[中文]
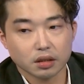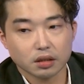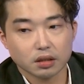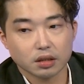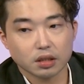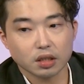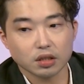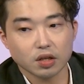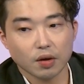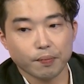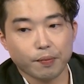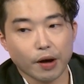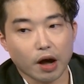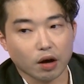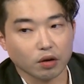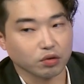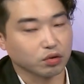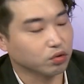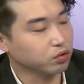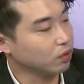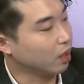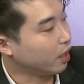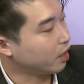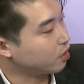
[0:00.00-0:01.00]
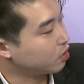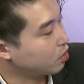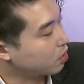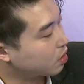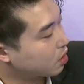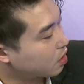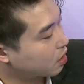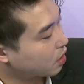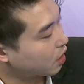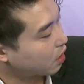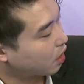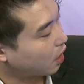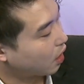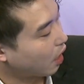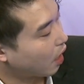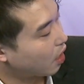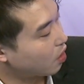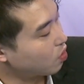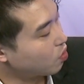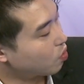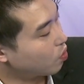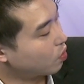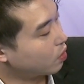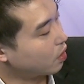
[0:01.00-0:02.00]
这时候跑出来就是这个
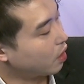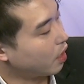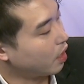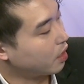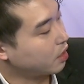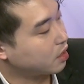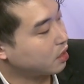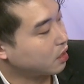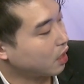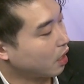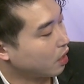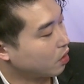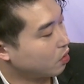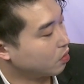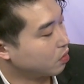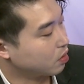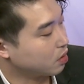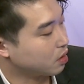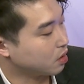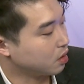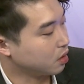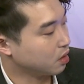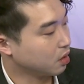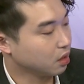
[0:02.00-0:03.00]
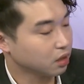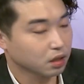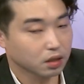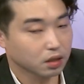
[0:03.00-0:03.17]
韩国的 S I 公司。